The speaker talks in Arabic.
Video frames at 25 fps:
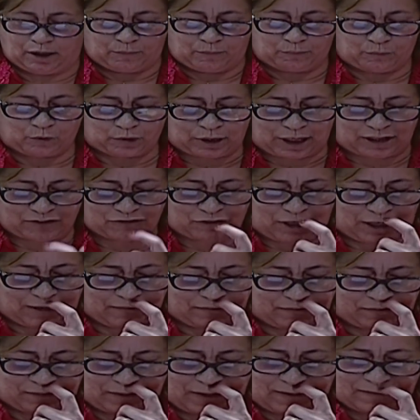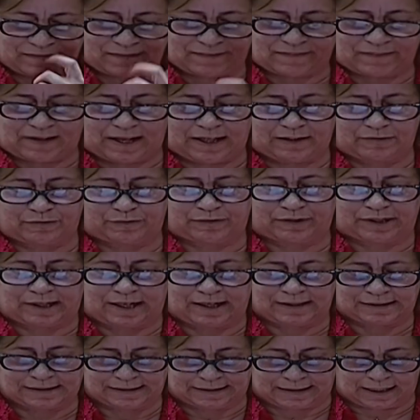مراجعة سياستها
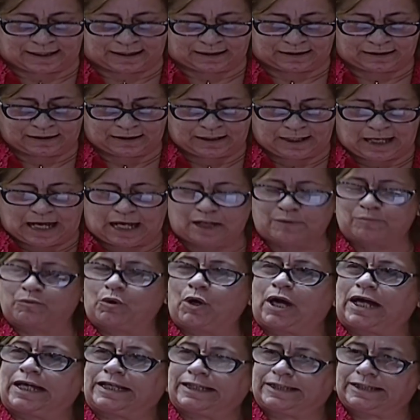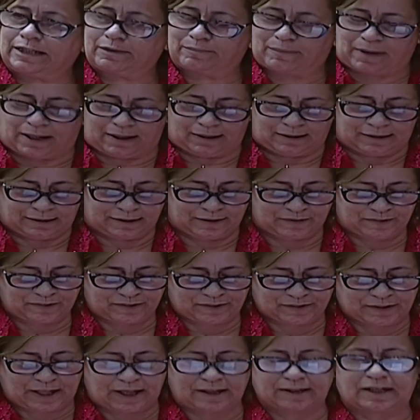الانفرادية المحيبة
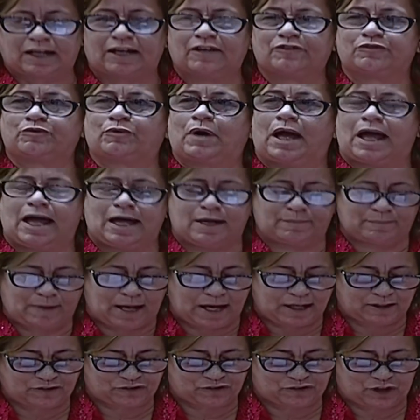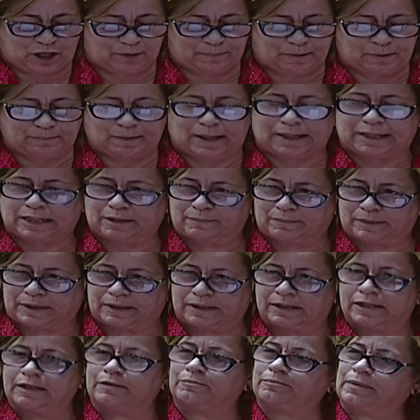لانتظارات وآمال الشعب المغربي
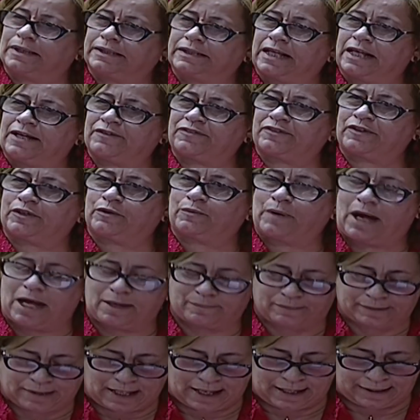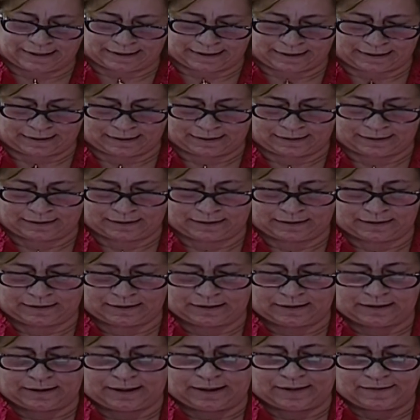بناته وأبنائه
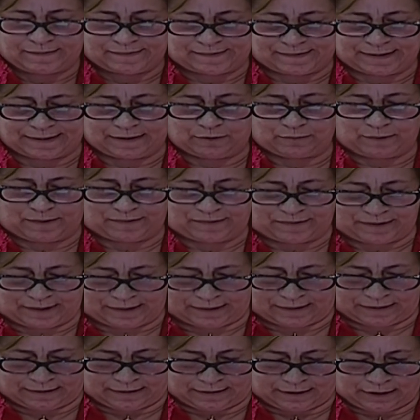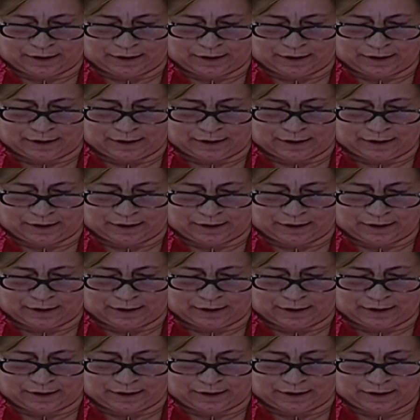سيد وزير